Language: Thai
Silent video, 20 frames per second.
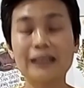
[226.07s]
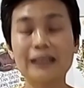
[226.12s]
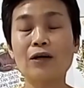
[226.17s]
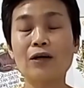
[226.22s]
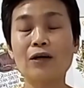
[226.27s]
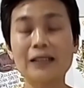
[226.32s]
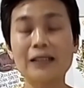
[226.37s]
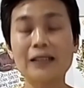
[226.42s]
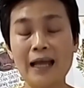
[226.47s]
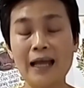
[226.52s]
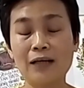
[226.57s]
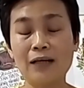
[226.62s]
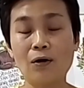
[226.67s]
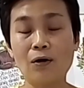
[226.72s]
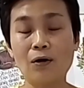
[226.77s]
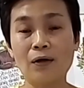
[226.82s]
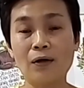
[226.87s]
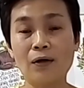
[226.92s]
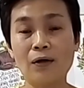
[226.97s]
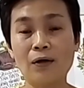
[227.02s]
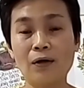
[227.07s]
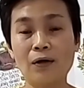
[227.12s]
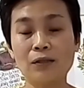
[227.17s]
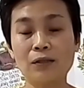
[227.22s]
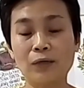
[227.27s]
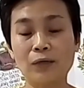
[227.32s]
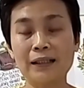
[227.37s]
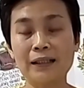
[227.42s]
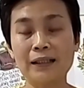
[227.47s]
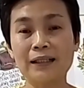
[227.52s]
กินน้อยใช้น้อย
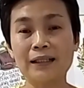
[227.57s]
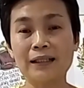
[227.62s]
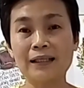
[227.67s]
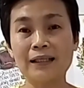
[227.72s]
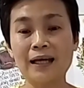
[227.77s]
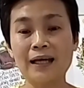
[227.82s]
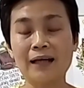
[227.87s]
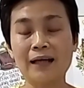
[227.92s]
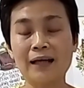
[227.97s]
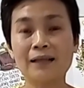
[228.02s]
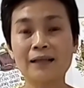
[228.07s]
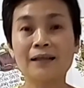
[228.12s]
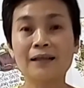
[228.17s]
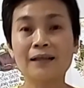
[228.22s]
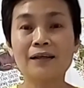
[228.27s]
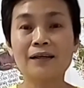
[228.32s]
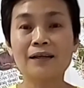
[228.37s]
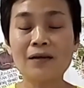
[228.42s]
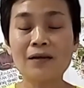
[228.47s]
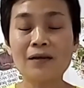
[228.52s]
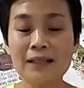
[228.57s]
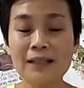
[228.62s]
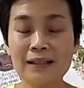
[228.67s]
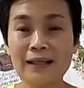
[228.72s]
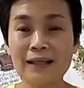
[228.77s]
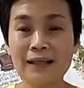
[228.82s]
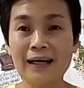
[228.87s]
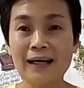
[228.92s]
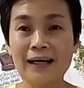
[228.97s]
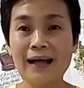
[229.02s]
ส่วนเงินเนี่ยก็คือ
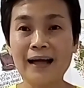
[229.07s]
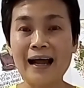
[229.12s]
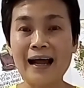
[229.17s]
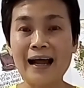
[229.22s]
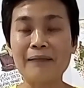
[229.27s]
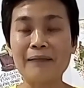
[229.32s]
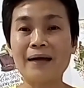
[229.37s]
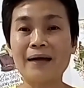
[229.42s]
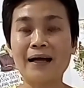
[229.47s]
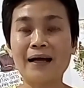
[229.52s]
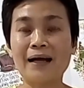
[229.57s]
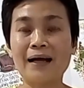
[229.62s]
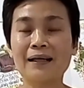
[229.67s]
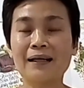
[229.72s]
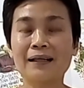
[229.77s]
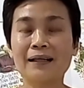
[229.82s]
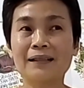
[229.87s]
อหามา